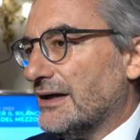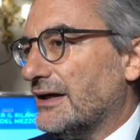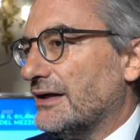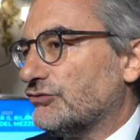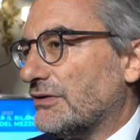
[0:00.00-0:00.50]

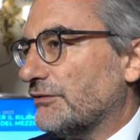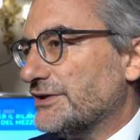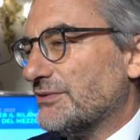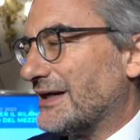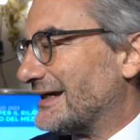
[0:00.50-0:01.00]
Eh, cioè vuol
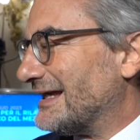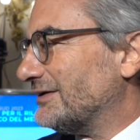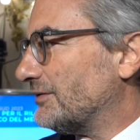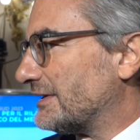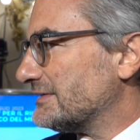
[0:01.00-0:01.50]
dire una
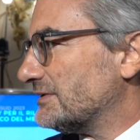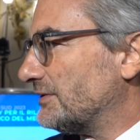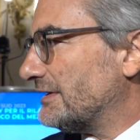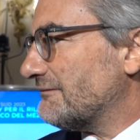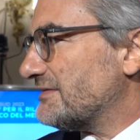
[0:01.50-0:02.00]
grande
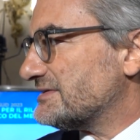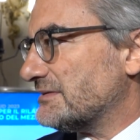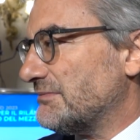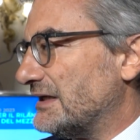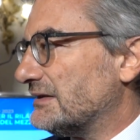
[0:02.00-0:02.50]
occasione di
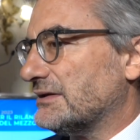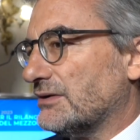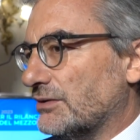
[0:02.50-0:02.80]
investimenti,